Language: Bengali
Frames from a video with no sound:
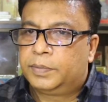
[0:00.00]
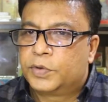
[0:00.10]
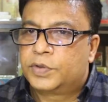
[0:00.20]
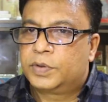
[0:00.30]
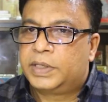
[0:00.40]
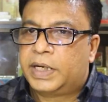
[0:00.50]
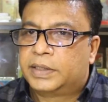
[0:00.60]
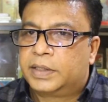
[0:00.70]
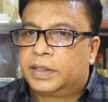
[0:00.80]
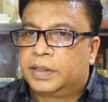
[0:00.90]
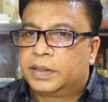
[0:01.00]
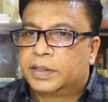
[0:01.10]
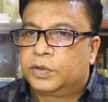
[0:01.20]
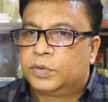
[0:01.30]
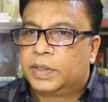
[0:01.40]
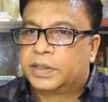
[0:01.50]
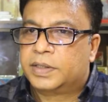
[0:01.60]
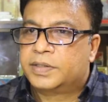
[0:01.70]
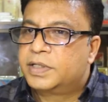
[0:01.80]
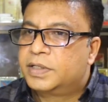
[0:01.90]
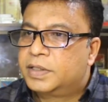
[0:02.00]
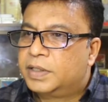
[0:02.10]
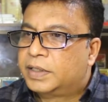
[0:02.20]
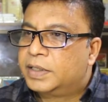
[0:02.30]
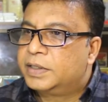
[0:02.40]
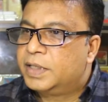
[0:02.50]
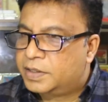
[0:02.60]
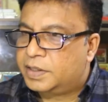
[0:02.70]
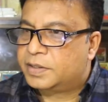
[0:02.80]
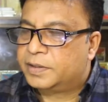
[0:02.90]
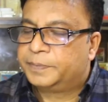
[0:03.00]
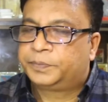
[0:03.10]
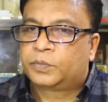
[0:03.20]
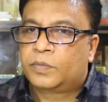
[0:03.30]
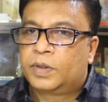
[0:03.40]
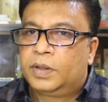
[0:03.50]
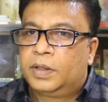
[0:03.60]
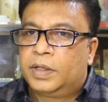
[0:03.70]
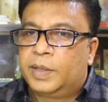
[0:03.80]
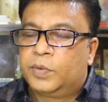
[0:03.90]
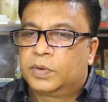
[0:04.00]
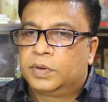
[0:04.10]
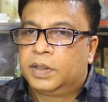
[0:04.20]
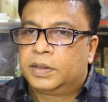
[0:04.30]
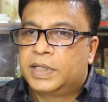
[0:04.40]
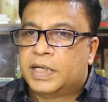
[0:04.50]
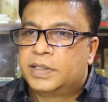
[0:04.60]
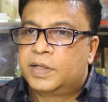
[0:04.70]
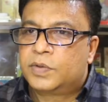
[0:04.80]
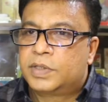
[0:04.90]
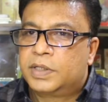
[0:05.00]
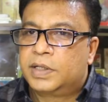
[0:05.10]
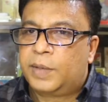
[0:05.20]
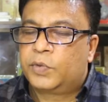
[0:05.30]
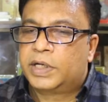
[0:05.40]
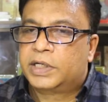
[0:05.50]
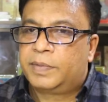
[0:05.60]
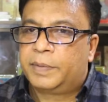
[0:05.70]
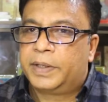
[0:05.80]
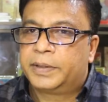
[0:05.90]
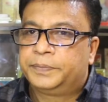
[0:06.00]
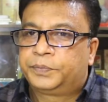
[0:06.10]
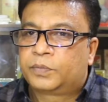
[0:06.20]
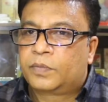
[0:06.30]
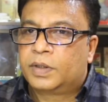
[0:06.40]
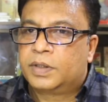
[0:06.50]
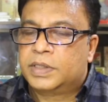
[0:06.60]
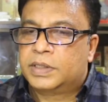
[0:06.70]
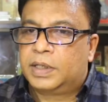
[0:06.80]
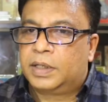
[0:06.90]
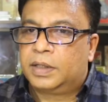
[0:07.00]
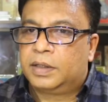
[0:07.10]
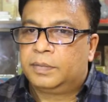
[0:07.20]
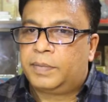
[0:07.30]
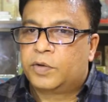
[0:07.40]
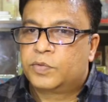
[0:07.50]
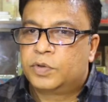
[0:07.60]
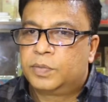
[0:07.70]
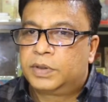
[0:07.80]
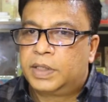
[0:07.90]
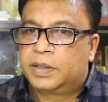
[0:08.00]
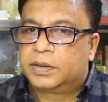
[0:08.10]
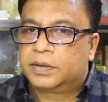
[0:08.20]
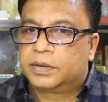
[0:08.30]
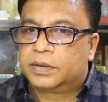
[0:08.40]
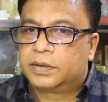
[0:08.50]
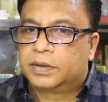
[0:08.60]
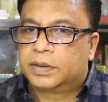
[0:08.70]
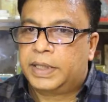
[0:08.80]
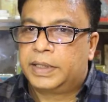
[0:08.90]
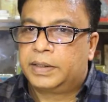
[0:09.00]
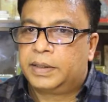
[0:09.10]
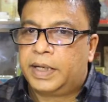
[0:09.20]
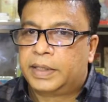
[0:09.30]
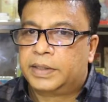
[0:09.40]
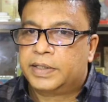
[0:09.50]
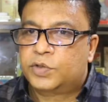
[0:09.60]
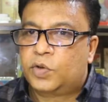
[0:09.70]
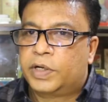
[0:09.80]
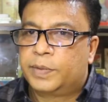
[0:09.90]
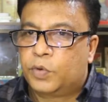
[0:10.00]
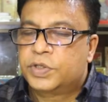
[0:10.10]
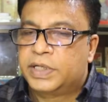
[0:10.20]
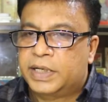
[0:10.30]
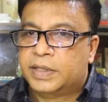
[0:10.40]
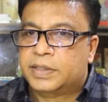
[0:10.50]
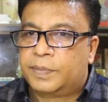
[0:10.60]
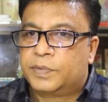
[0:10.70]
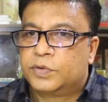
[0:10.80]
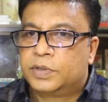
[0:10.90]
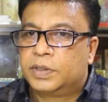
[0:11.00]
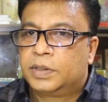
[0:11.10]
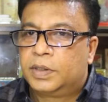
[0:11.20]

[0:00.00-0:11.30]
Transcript: বস্তুরই একটা কিন্তু একটা সৃষ্টির একটা ইতিহাস আছে এবং হচ্ছে এমন একটা ব্যাপার যেটা মানব সভ্যতার কে একটা স্তরে পৌঁছে নিয়ে গেছে আপনি যদি